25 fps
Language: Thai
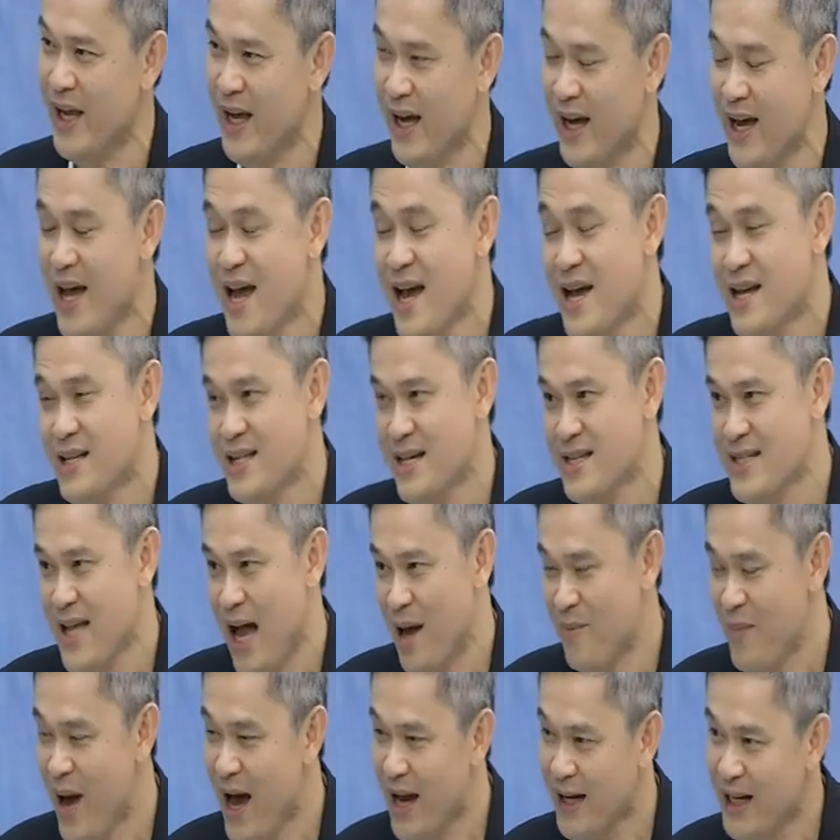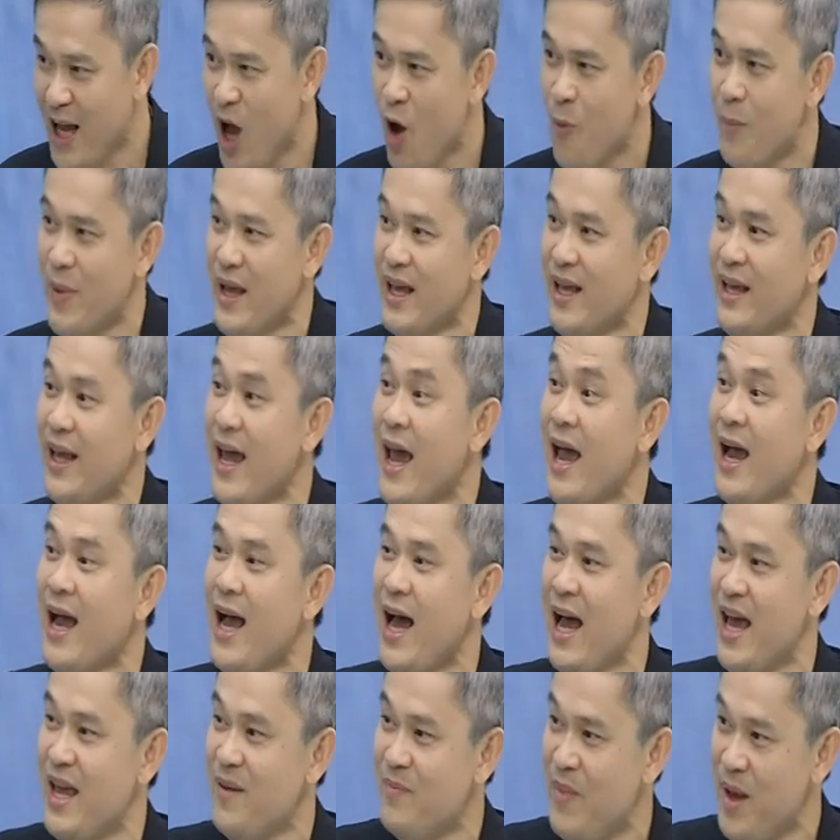คมเนี่ยจะสามารถเข้าไปแก้
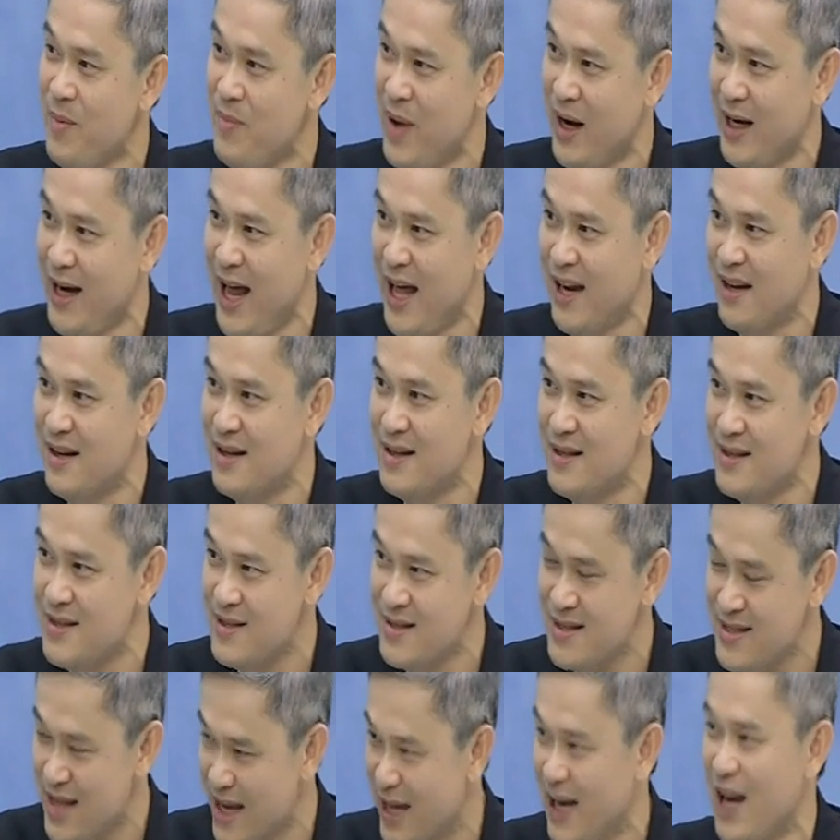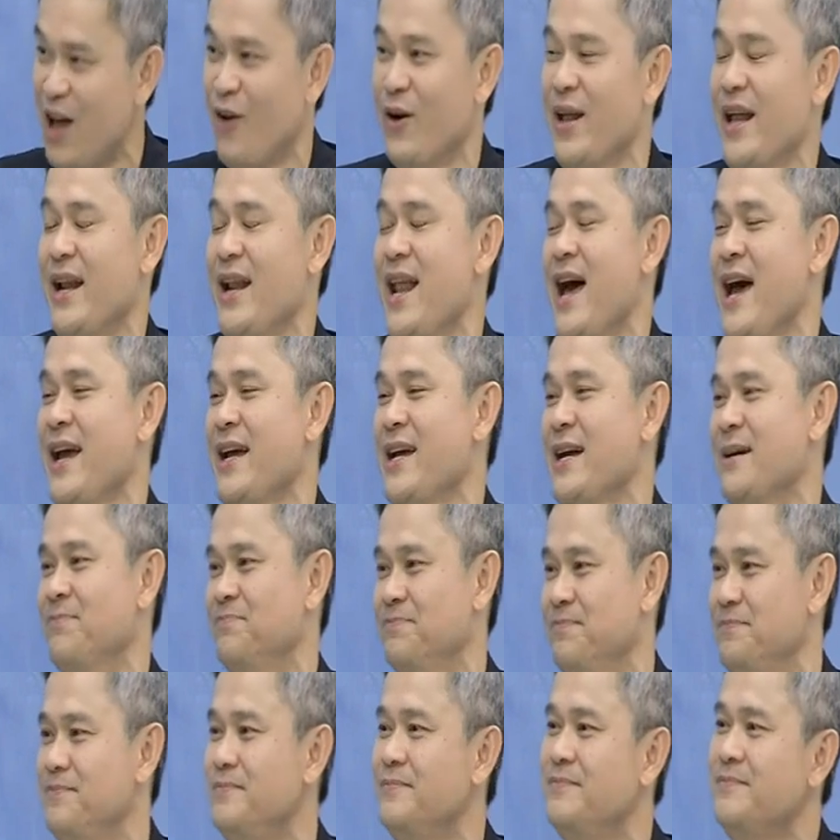ไขไปผลักดันสิ่งเหล่านั้นได้ครับ
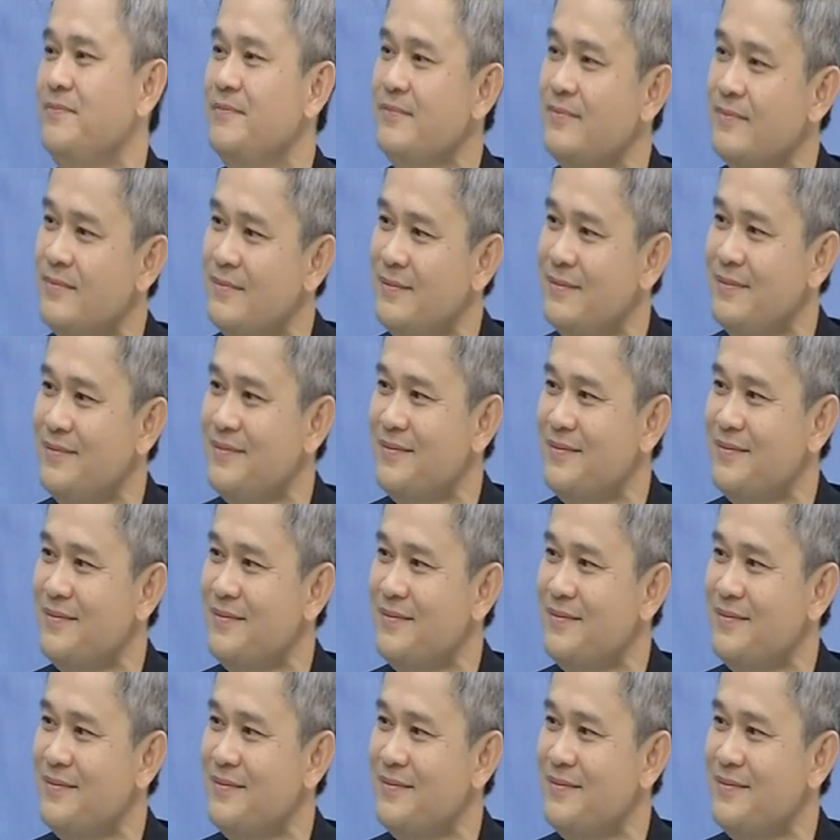เหนื่อยใจ